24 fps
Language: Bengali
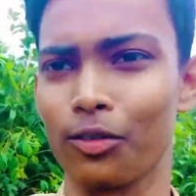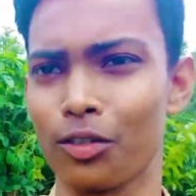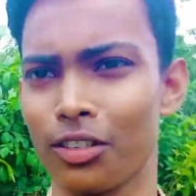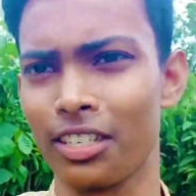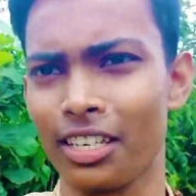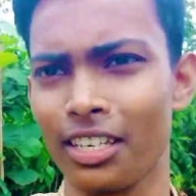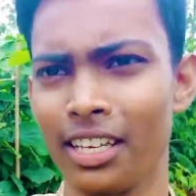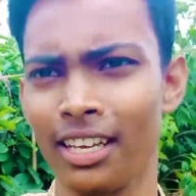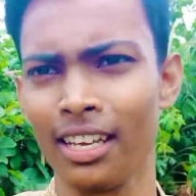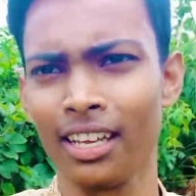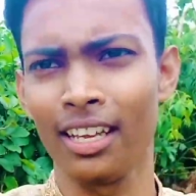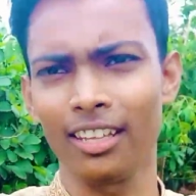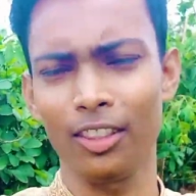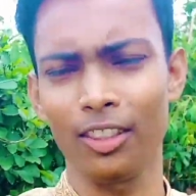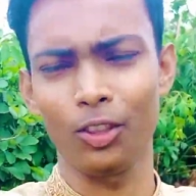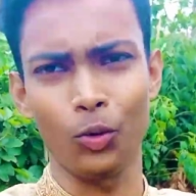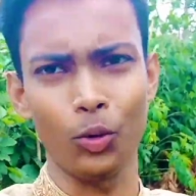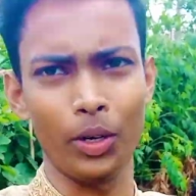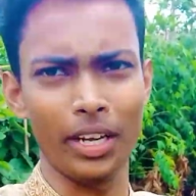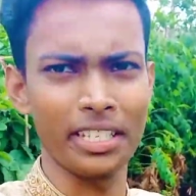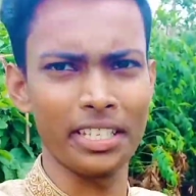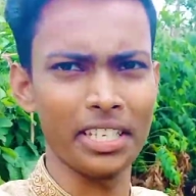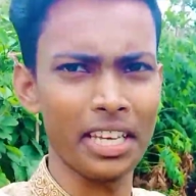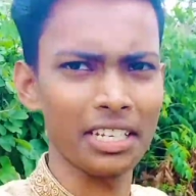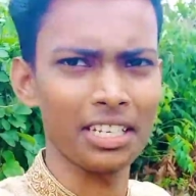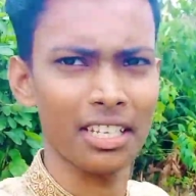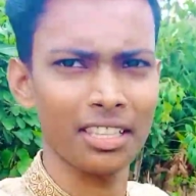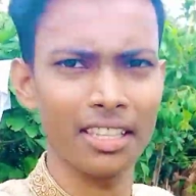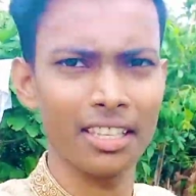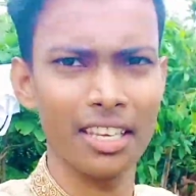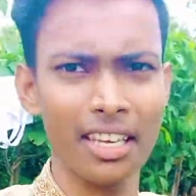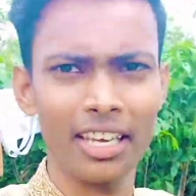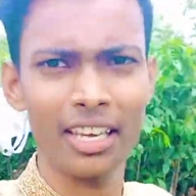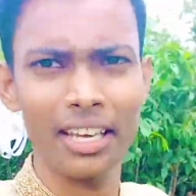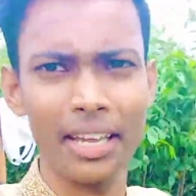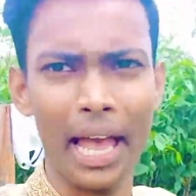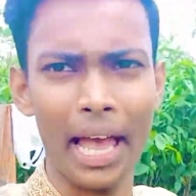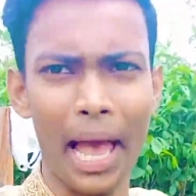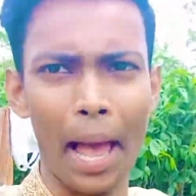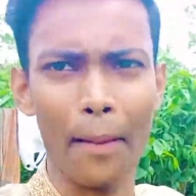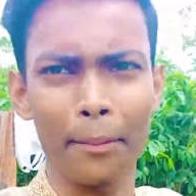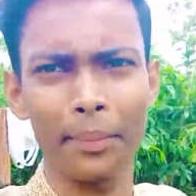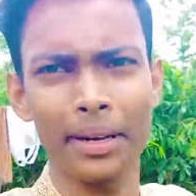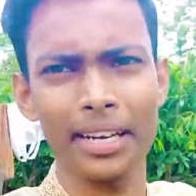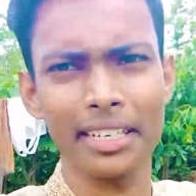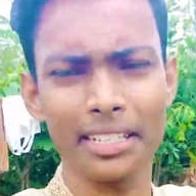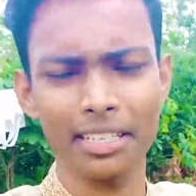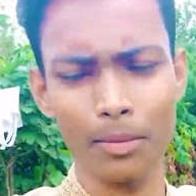না উঠছে তো এই সাইডটাতে
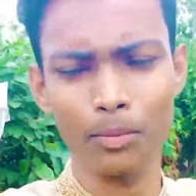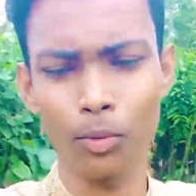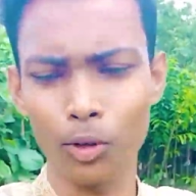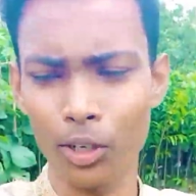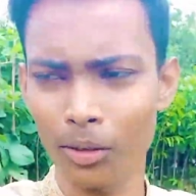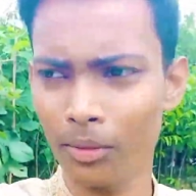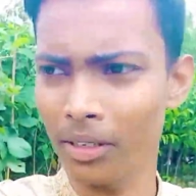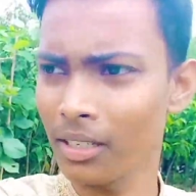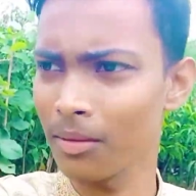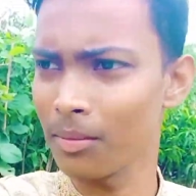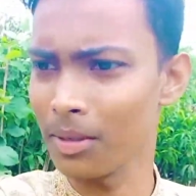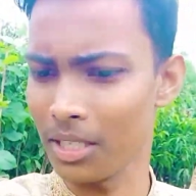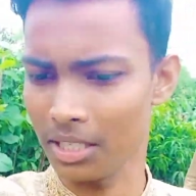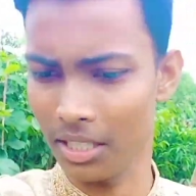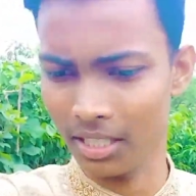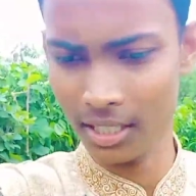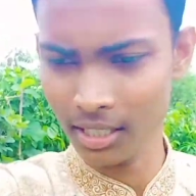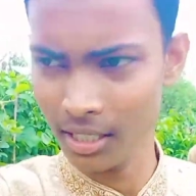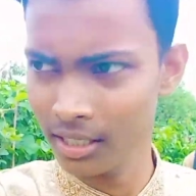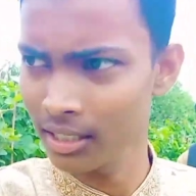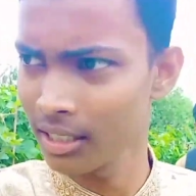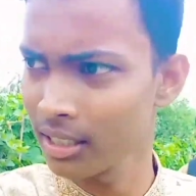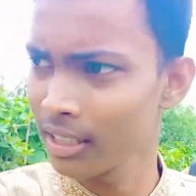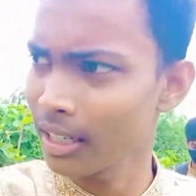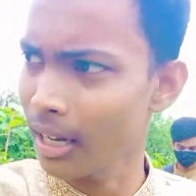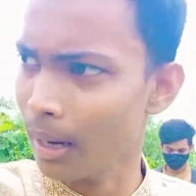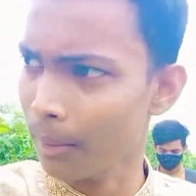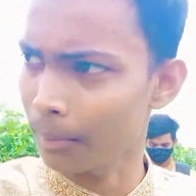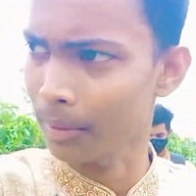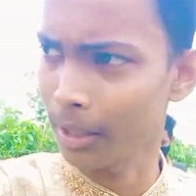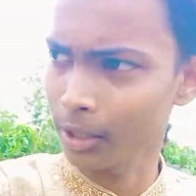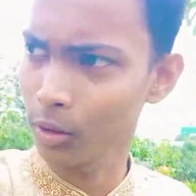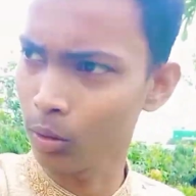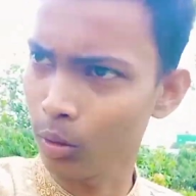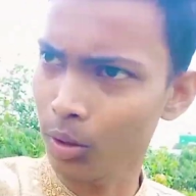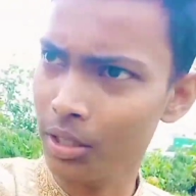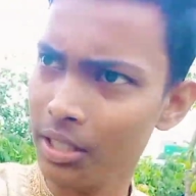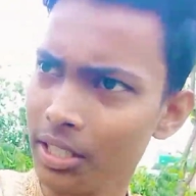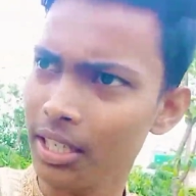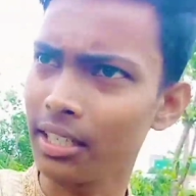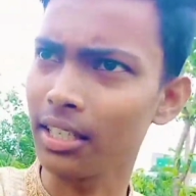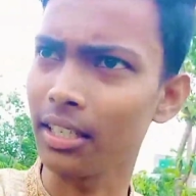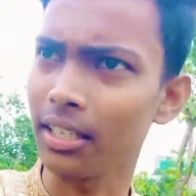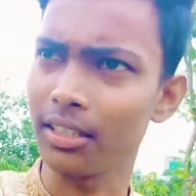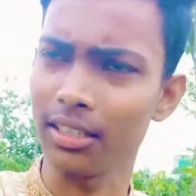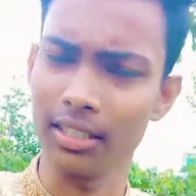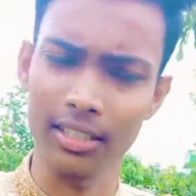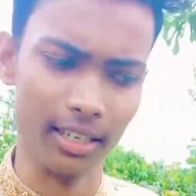আম গাছের পরিমাণই বেশি আমরা একটু ওই
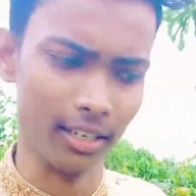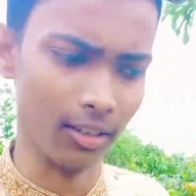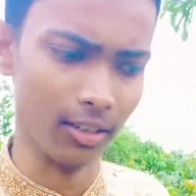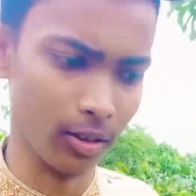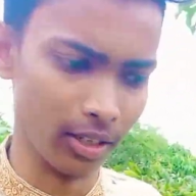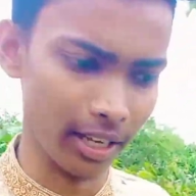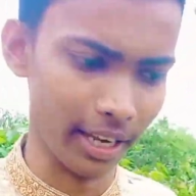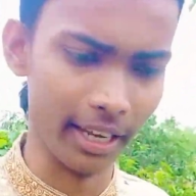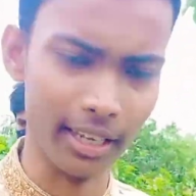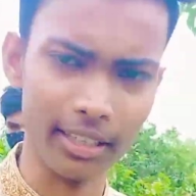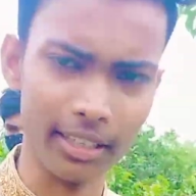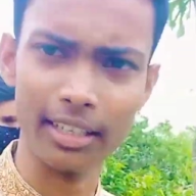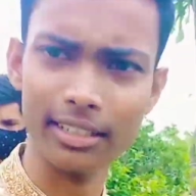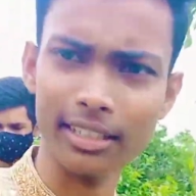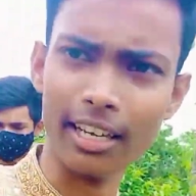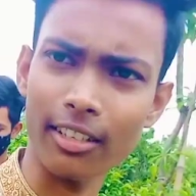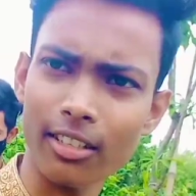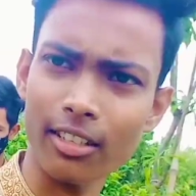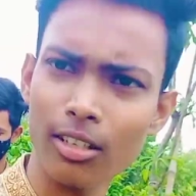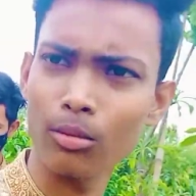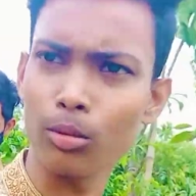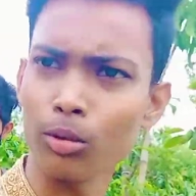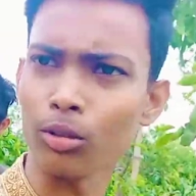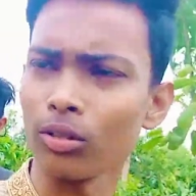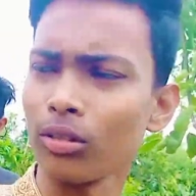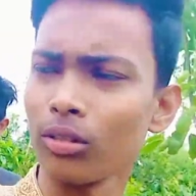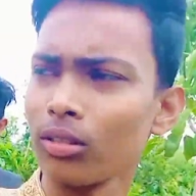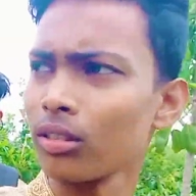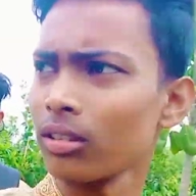সাইডটাতে যাই এখানটা যাওয়া যাইব